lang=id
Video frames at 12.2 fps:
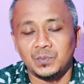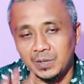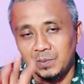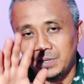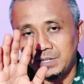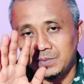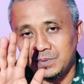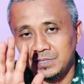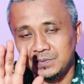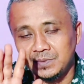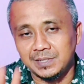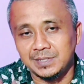bye bye
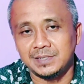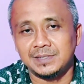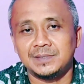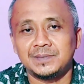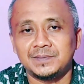teman-teman